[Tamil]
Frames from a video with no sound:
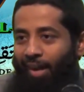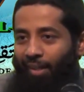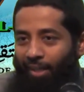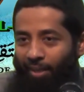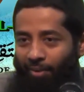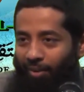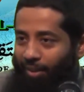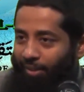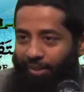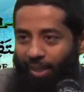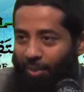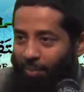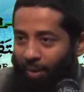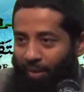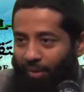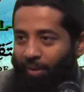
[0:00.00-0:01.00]
ஆதரவான
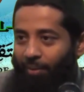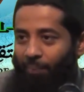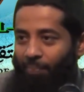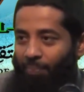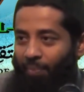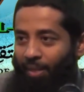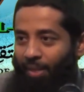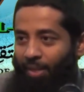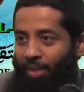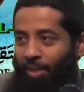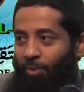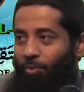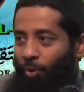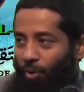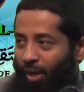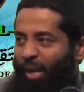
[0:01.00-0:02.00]
செயல்பாடு தான்
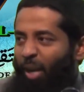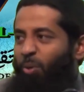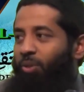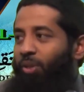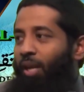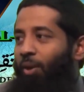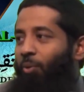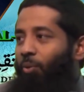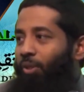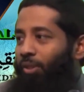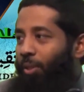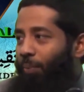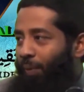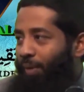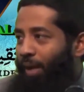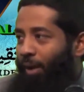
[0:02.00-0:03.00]
இவ்வளோ அல்லாஹு தாலா
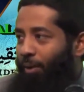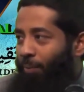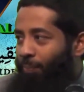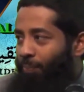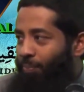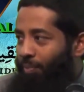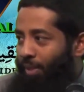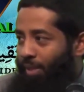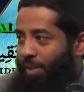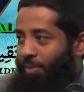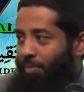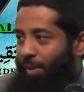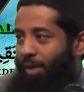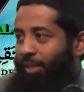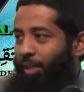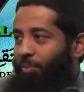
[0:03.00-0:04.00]
கொடுத்த பின்னாலும்
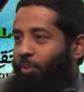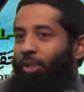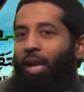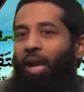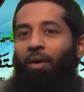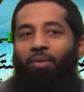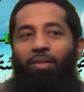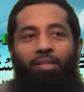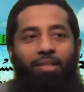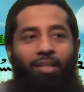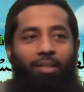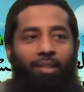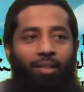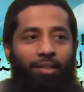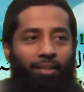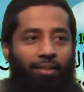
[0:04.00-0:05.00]
மனிதன் முதலாவது
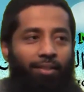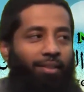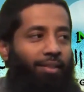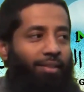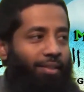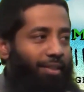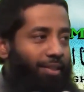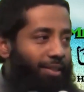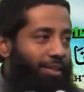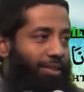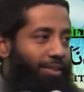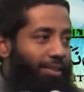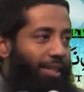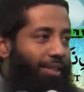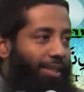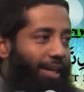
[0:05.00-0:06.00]
செய்தது
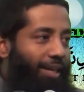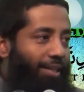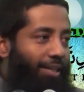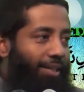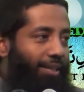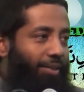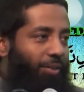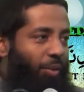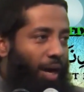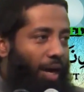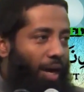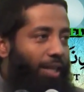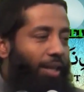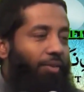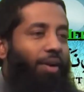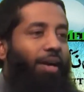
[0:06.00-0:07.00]
சைத்தானுக்கு
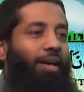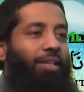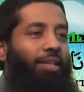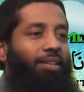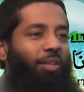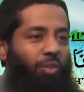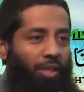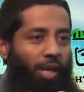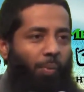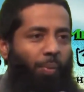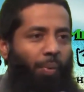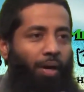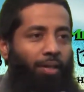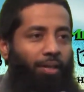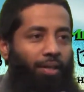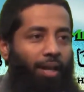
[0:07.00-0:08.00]
ஆதரவான அந்த
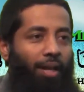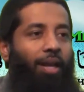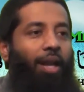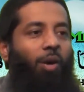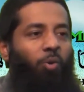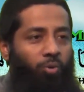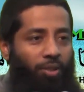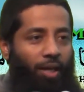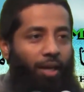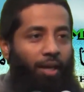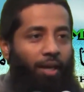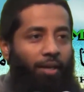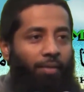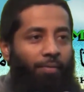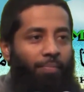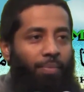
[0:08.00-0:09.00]
செயல்பாடு அல்லாஹு தாலா
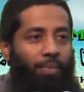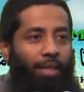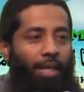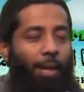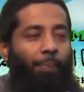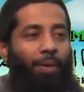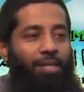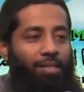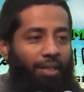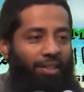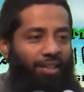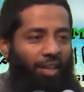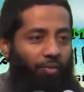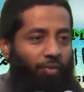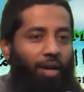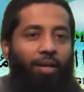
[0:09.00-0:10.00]
எப்படி
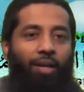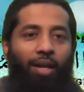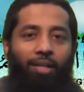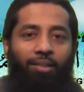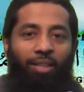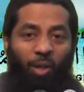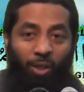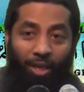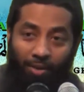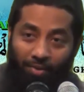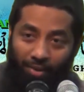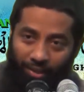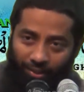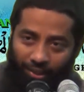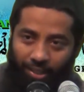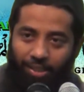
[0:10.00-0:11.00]
சைத்தான் வாக்களித்தா
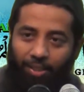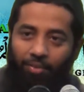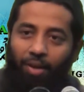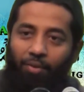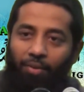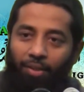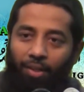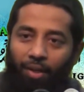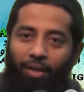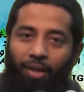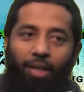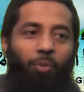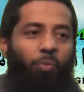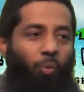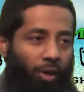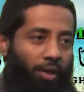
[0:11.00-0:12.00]
இறைவனிடத்தில் சவால் விட்டானோ
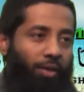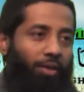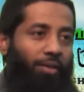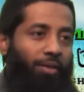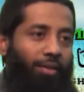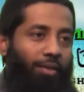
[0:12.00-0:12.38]
அதுபோல்